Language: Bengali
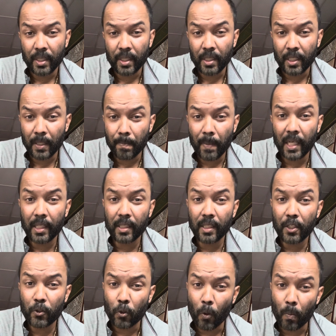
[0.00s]
সেই
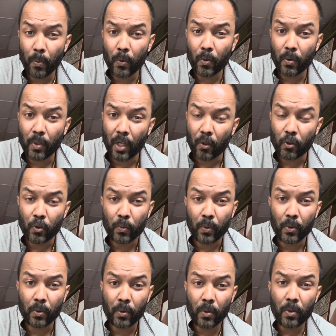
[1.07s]
মালিকদের সম্পূর্ণ
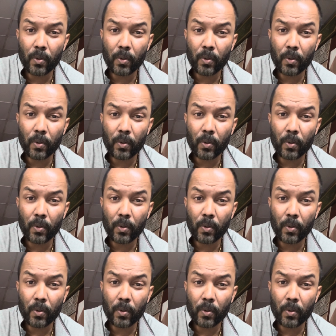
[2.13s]
কাগজপত্র